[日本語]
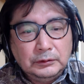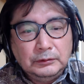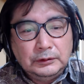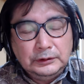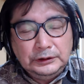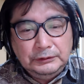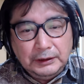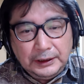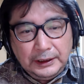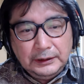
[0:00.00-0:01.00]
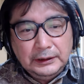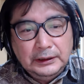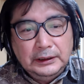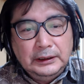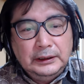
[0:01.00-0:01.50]
うことにはね、
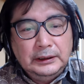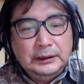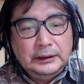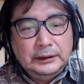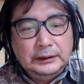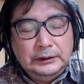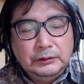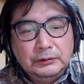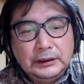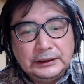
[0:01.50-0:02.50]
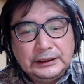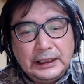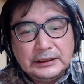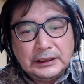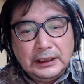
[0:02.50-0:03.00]
いろんな危
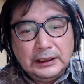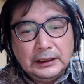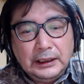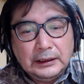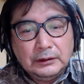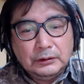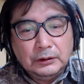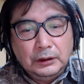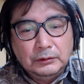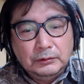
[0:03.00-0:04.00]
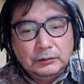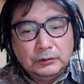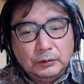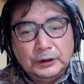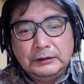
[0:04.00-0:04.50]
険性が
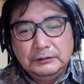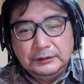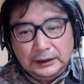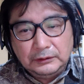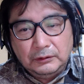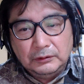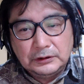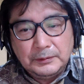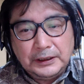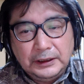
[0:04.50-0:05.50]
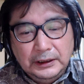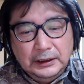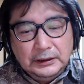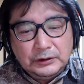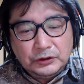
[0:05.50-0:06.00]
伴うんだと。つまり、
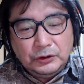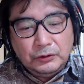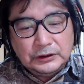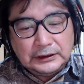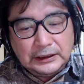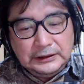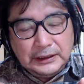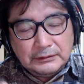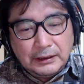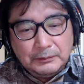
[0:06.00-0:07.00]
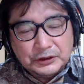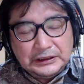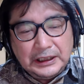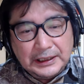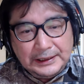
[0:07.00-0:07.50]
訴訟沙汰になるかも
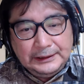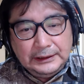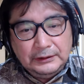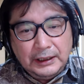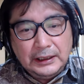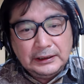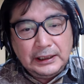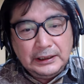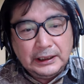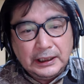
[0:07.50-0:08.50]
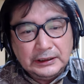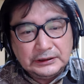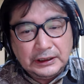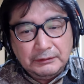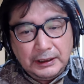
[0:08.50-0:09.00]
しれないっていう案件に
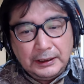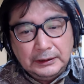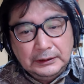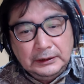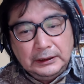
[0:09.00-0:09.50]
関しては、